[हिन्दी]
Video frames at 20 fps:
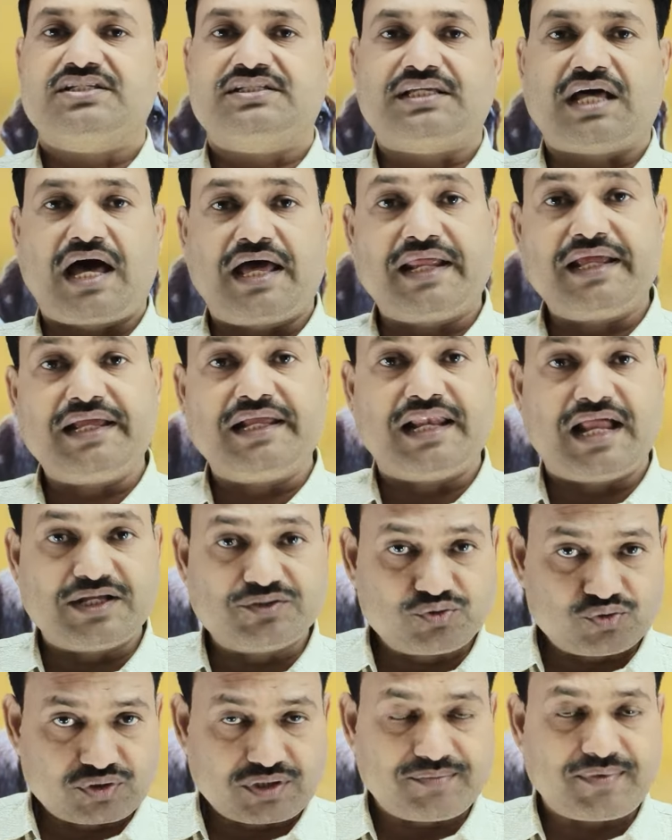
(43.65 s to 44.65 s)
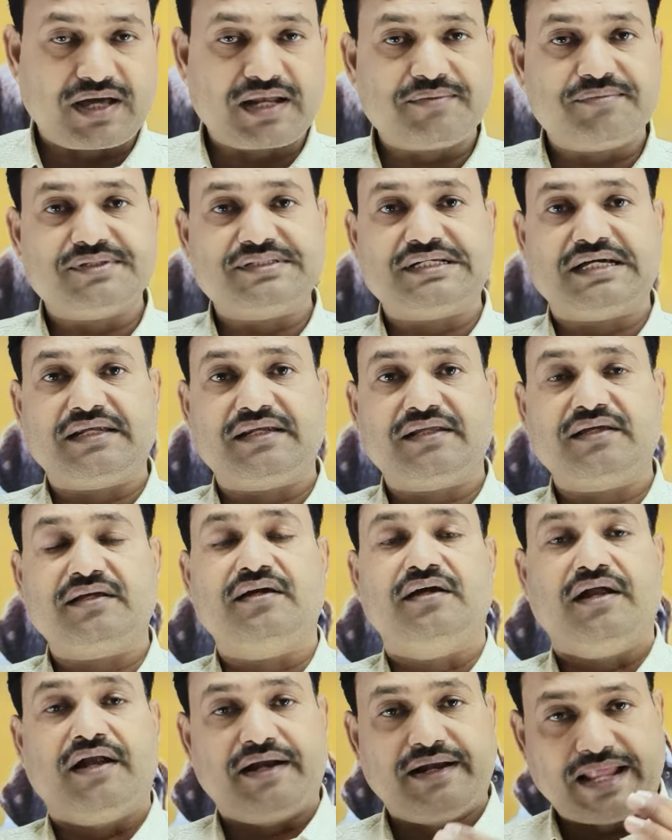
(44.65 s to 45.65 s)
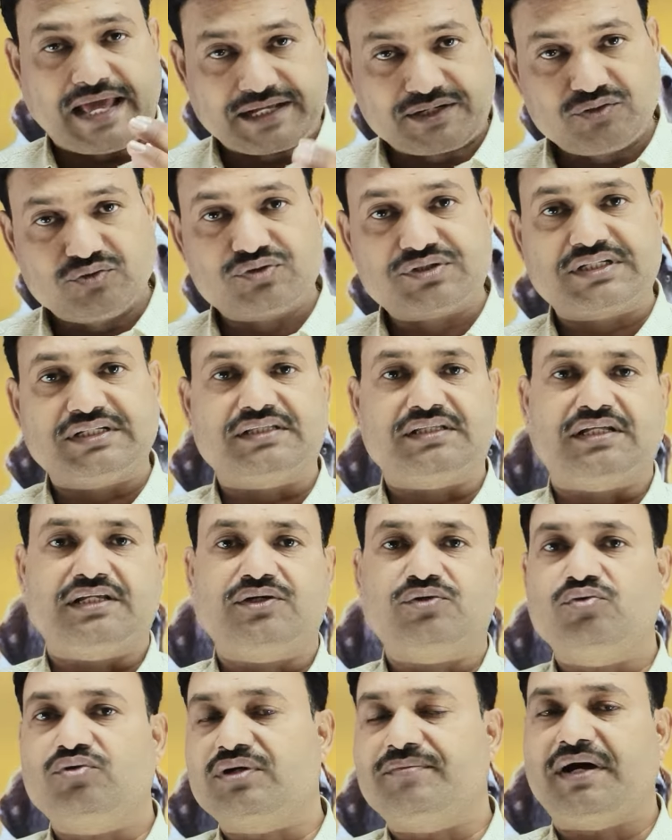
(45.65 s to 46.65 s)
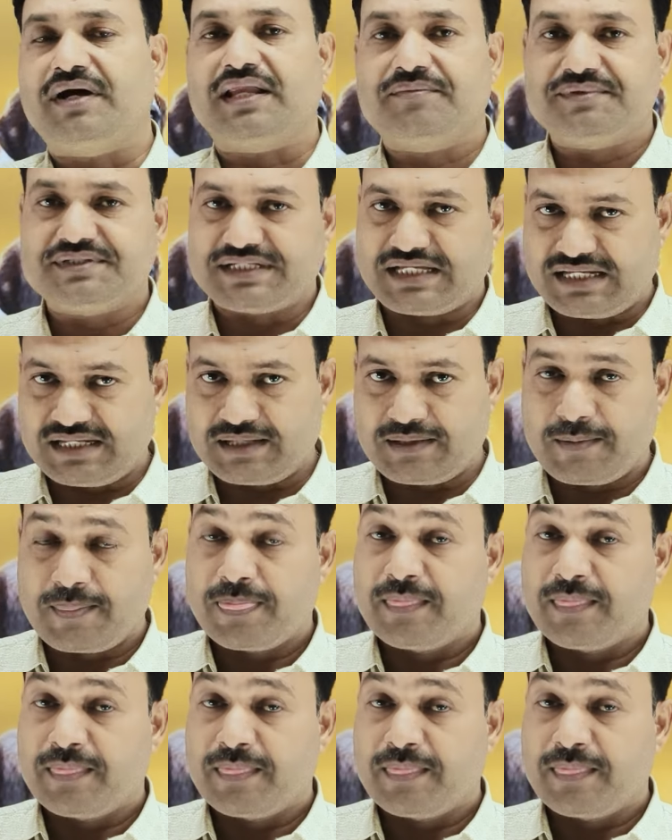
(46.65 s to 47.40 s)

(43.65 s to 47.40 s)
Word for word: सारे इलाजों के बारे में जाने डायग्नोस के तरीकों के बारे में जाने